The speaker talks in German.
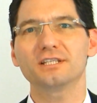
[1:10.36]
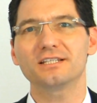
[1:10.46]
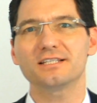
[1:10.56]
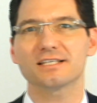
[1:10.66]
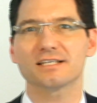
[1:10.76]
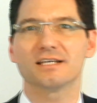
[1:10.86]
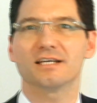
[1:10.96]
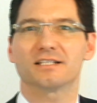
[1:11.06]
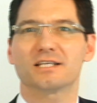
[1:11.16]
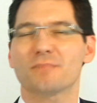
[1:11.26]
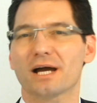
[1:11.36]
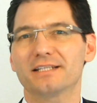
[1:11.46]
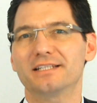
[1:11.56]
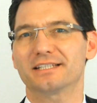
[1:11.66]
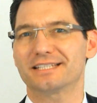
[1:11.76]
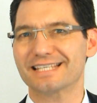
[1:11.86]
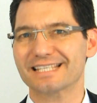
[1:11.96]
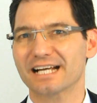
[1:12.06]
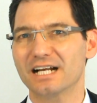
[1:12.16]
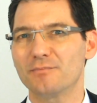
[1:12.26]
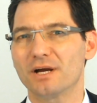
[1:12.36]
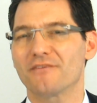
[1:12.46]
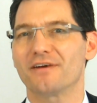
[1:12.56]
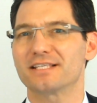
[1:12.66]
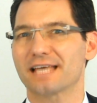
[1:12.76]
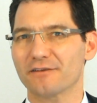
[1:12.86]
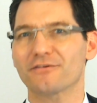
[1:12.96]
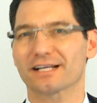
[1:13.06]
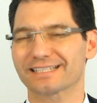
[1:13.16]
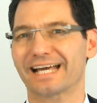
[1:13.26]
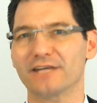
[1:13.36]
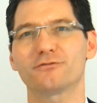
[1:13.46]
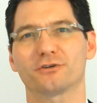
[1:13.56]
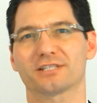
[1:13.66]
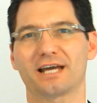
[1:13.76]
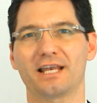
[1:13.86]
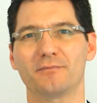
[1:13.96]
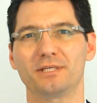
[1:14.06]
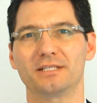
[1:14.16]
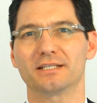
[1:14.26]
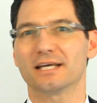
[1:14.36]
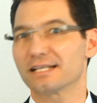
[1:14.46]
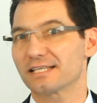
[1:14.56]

finde ich diese Thematik deshalb, weil es einfach drei Vorteile bietet.